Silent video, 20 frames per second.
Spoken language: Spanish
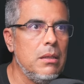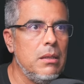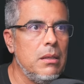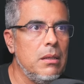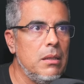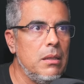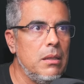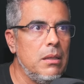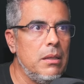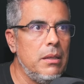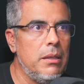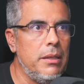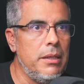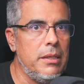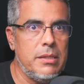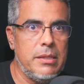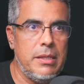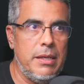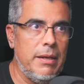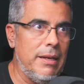Sí, claro.
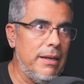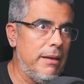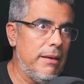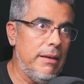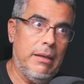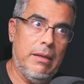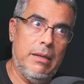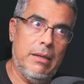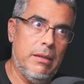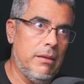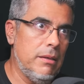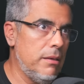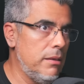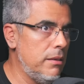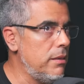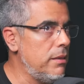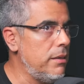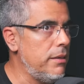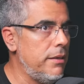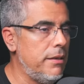Este,
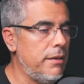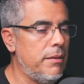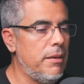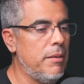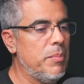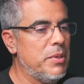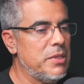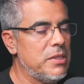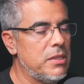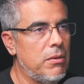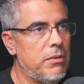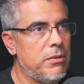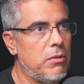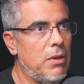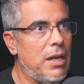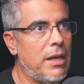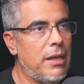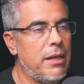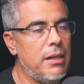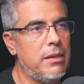eh, empezaron
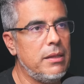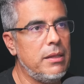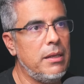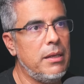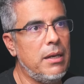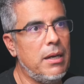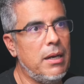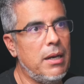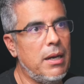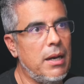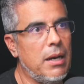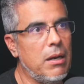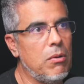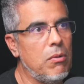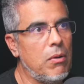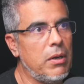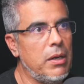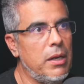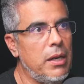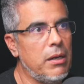toda la gente a,
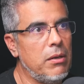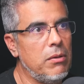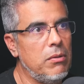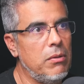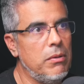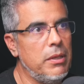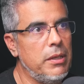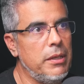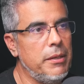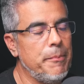correr, ¿no?